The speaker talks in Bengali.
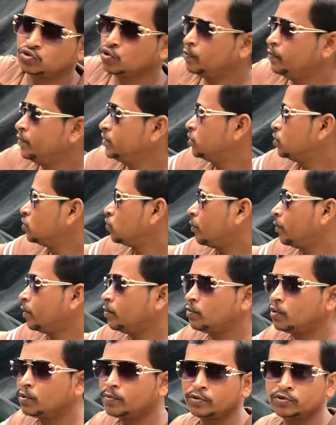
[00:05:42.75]
চব্বিশে
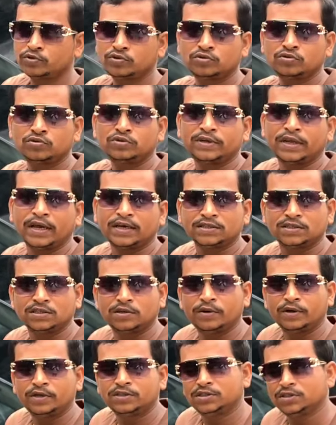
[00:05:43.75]
নভেম্বর পর্যন্ত ট্যাক্স
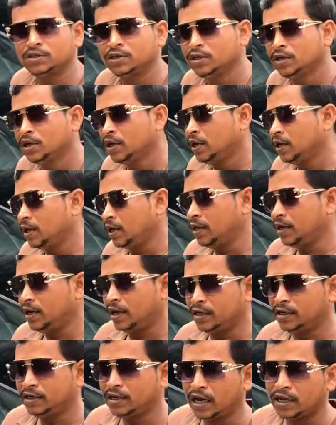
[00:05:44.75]
দেওয়া আছে এই
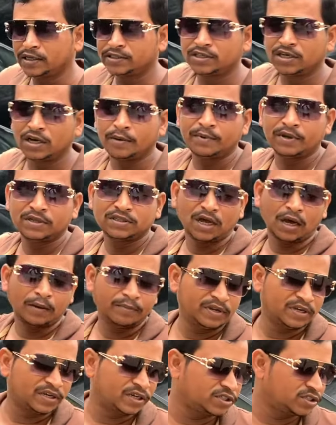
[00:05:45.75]
গাড়িটা আজকে আমরা দাম
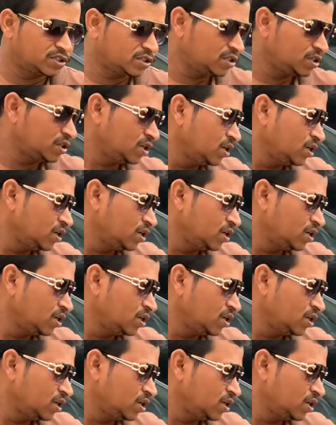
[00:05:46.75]
রেখেছি